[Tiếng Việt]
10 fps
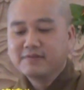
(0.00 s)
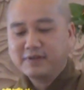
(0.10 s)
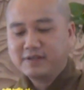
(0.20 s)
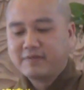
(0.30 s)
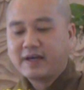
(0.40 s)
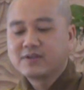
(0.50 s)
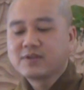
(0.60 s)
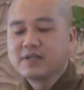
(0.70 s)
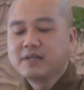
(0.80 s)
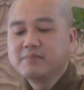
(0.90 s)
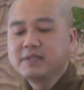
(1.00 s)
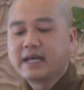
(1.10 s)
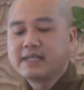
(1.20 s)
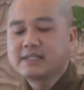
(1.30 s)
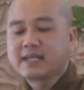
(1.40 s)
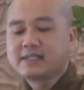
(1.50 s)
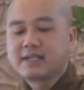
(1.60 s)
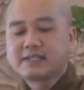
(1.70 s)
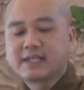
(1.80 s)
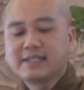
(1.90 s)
vì vậy cho nên mới nảy sanh ra